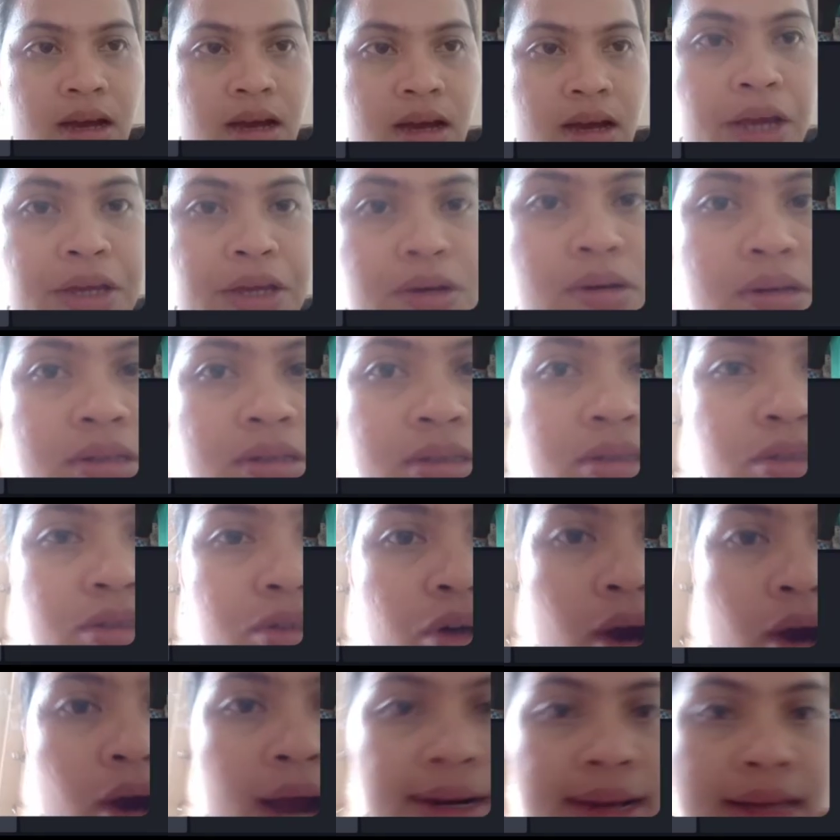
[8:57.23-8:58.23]
Ayun.
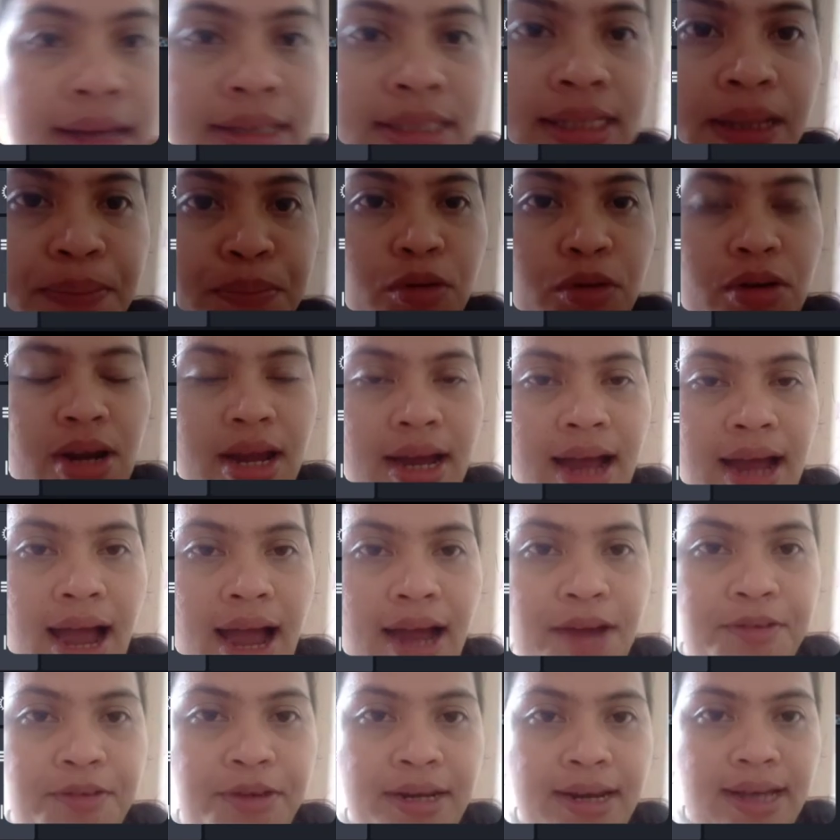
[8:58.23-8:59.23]
So ang next na po na
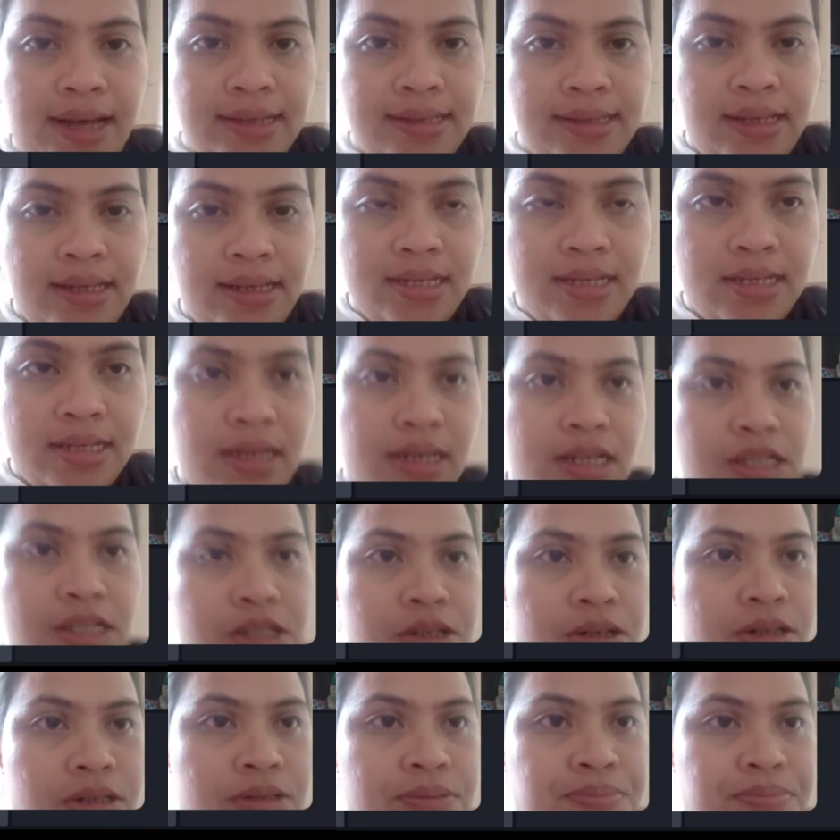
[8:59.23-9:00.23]
gagawin natin is
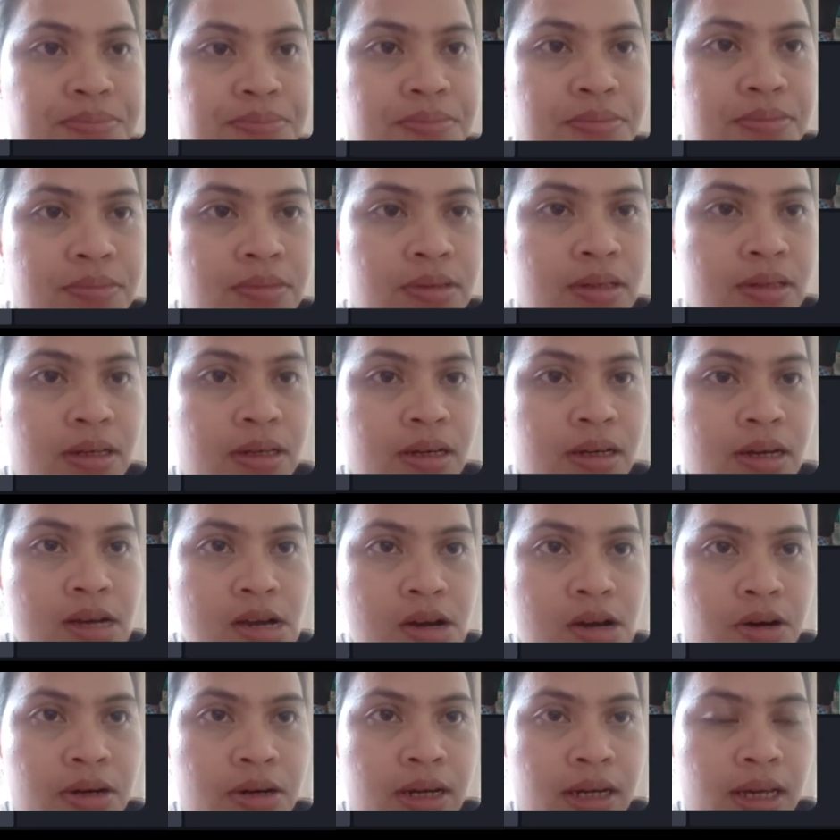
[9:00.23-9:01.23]
ganito.
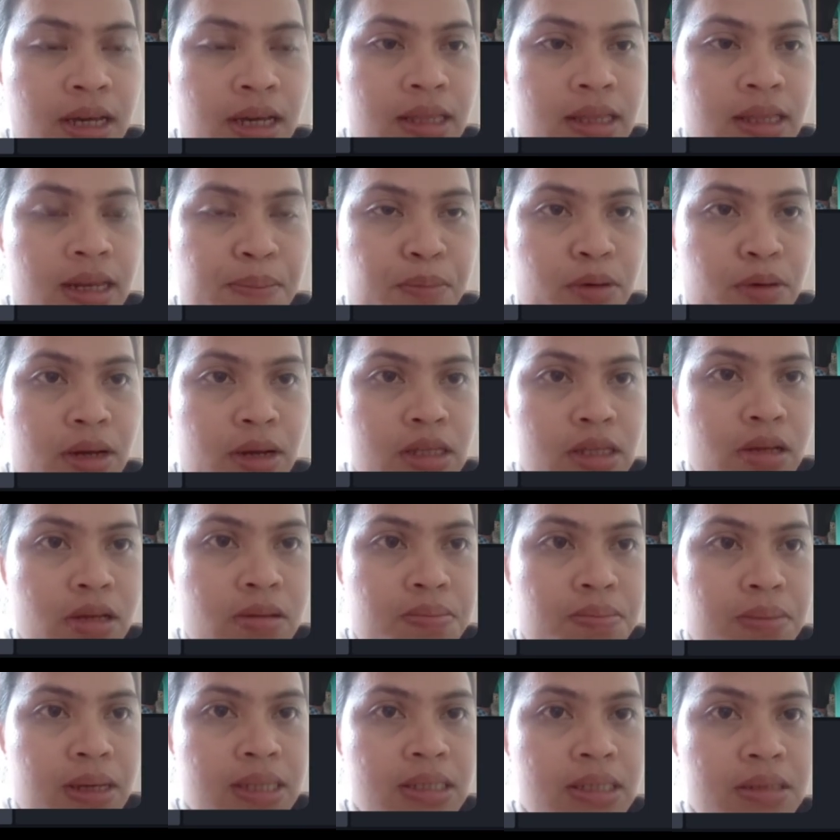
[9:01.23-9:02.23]
Nakikita na po natin yung
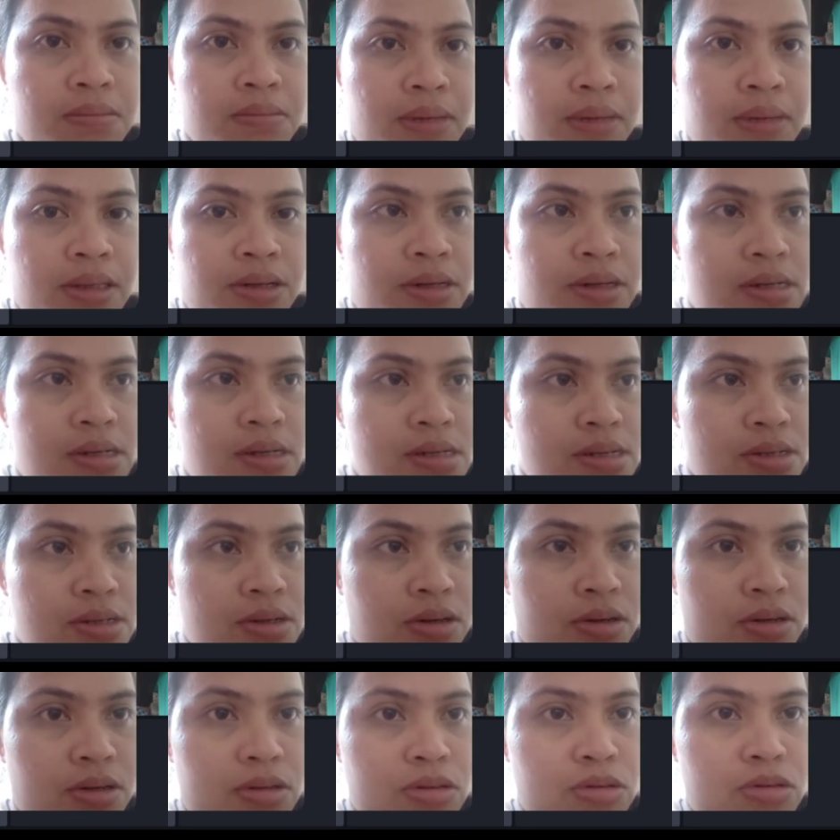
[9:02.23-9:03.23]
best mother.
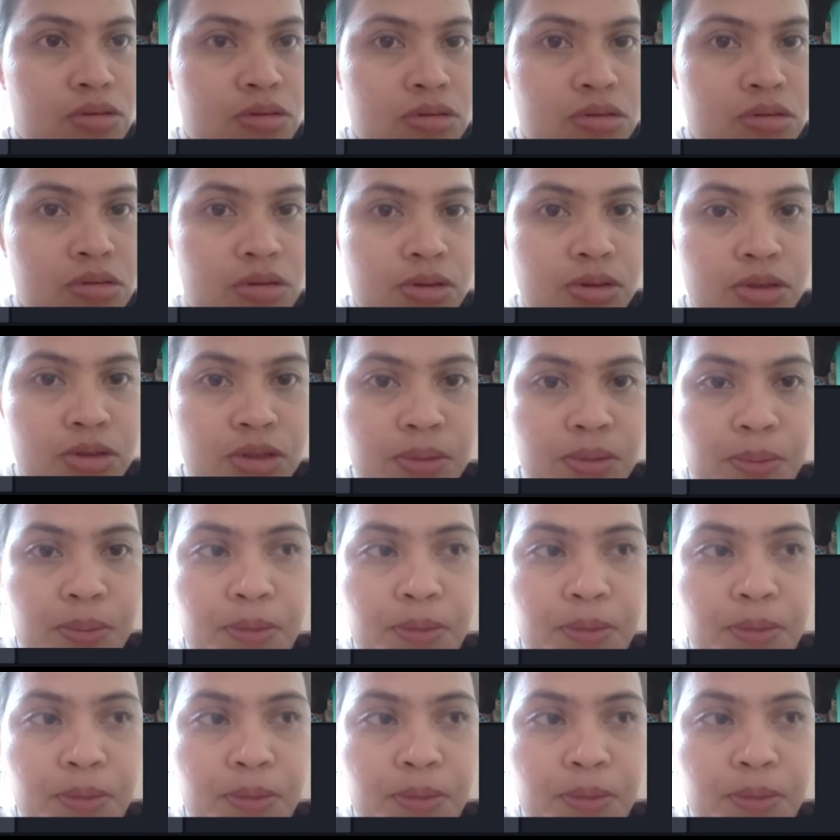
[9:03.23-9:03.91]
So gusto po